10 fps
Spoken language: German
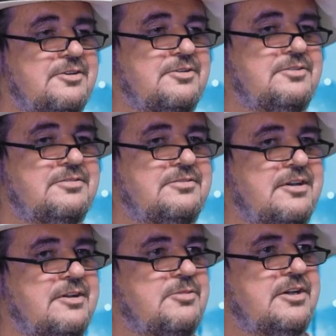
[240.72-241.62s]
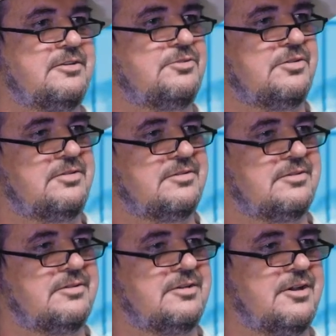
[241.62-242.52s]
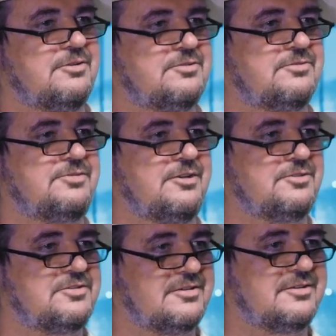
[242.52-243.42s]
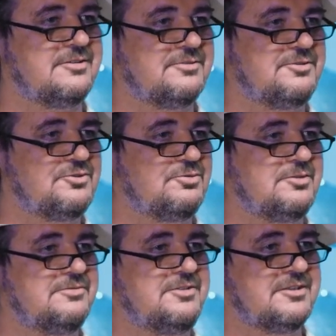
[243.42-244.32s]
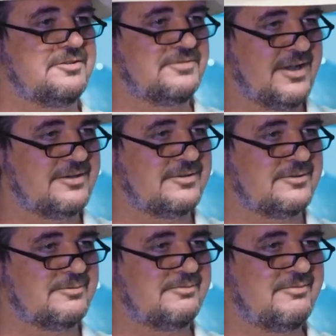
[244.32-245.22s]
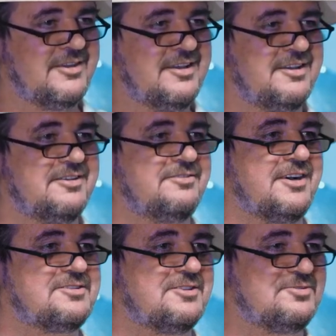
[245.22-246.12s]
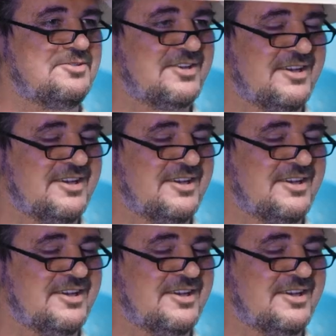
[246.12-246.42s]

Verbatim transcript: Und da meine Töchter genauso viel Lust hatten auf die Schule wie ihr Vater, war es natürlich